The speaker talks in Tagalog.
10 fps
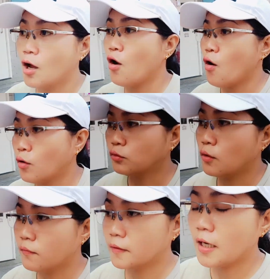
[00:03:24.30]

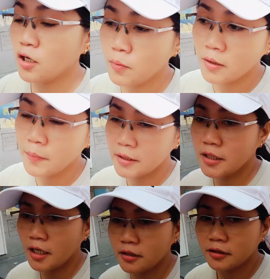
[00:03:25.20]
October, ano bang petsa
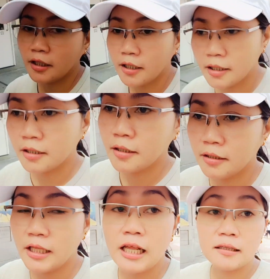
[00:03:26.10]
ngayon, te?
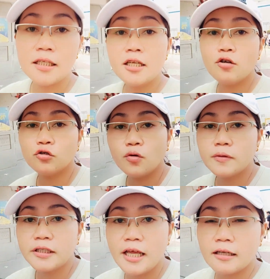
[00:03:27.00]
13, October
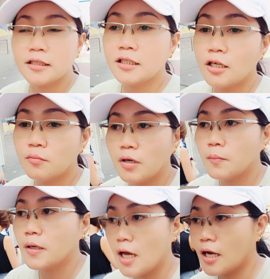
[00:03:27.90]
13 ngayon,
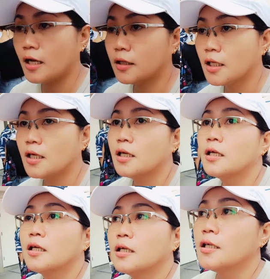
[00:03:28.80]
mga badanga.
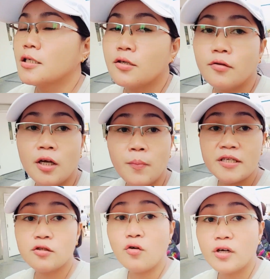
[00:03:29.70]
So,
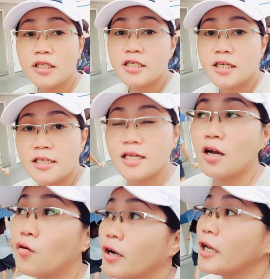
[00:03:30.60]
nagpa-storage kasi
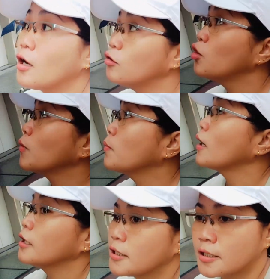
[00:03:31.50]
ako, kaya ako
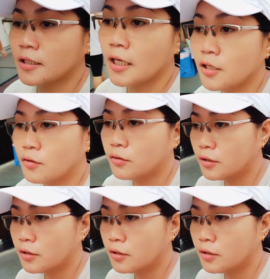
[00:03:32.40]
lumabas ngayon.